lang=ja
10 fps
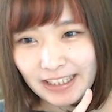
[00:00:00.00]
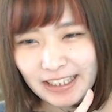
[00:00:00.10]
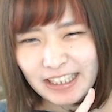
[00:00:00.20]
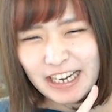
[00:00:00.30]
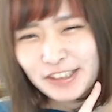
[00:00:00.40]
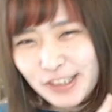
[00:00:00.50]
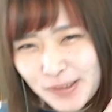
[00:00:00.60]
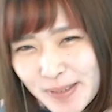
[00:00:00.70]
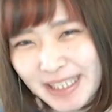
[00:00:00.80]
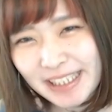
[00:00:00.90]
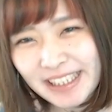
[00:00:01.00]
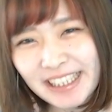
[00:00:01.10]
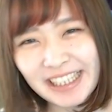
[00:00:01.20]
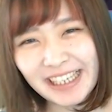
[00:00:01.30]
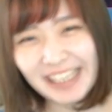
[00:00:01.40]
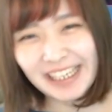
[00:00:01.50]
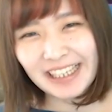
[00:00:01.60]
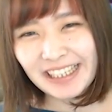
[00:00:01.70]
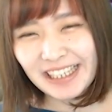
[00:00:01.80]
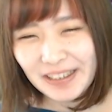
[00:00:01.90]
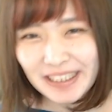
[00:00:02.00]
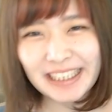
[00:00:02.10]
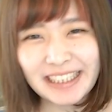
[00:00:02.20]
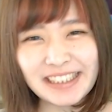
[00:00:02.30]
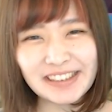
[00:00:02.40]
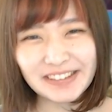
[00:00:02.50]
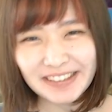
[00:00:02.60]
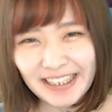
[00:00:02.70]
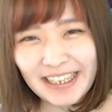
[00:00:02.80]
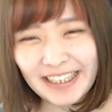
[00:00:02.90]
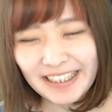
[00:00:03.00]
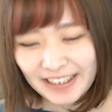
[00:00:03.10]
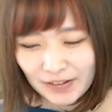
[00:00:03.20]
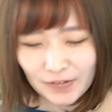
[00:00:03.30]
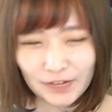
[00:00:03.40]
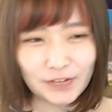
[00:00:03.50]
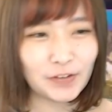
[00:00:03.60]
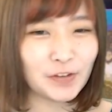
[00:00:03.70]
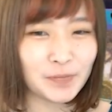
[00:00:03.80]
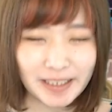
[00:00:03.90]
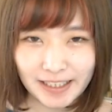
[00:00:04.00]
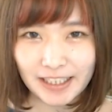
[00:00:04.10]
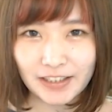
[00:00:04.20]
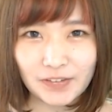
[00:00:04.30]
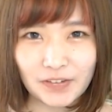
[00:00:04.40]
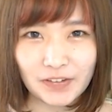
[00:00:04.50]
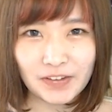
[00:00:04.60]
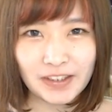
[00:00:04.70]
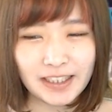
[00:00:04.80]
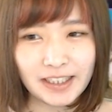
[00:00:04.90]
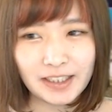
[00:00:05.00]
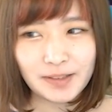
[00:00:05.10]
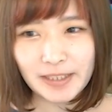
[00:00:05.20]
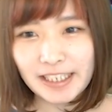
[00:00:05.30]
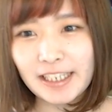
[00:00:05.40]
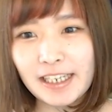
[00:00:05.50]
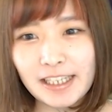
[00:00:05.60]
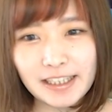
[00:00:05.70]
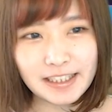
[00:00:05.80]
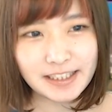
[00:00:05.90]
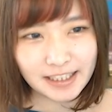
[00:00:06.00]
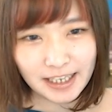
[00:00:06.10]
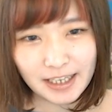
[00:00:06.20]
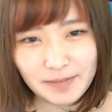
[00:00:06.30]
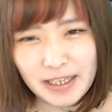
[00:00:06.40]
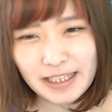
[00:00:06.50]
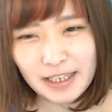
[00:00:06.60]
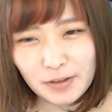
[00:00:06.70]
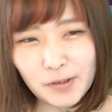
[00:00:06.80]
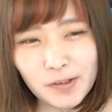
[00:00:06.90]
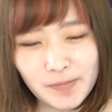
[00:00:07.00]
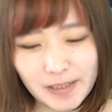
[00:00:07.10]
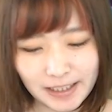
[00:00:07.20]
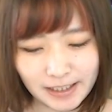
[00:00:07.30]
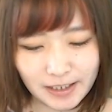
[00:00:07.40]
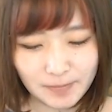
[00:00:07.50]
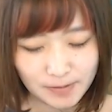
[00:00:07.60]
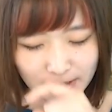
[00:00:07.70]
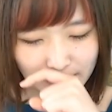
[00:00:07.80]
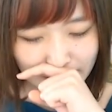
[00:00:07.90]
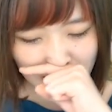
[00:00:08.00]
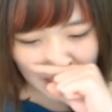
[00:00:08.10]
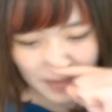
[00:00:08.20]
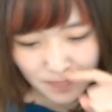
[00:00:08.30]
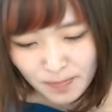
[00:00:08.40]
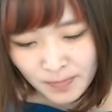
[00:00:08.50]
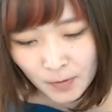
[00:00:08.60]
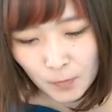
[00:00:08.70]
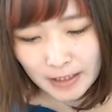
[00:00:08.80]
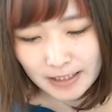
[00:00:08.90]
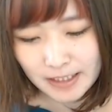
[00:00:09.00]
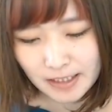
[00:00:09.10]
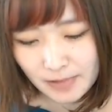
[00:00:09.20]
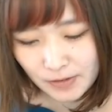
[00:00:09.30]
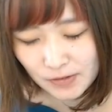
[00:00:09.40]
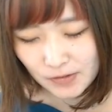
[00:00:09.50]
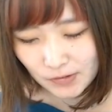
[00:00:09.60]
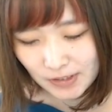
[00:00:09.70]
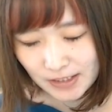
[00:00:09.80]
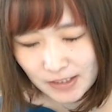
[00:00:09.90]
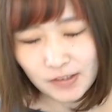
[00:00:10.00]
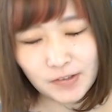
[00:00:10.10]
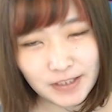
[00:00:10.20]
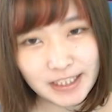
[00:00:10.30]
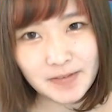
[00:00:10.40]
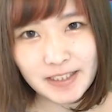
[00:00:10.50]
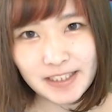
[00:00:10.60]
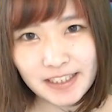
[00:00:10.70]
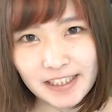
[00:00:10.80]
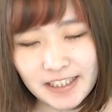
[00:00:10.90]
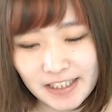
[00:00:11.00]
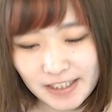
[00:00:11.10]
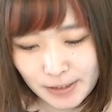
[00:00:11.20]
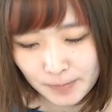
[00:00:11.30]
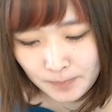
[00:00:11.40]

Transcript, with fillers: ラクシュミちゃんがね可愛いですよねこれクロノマギアのまあ、キャラなんですが、まあね、クロノマギアがもうすぐで終わってしまうということですごい寂しいです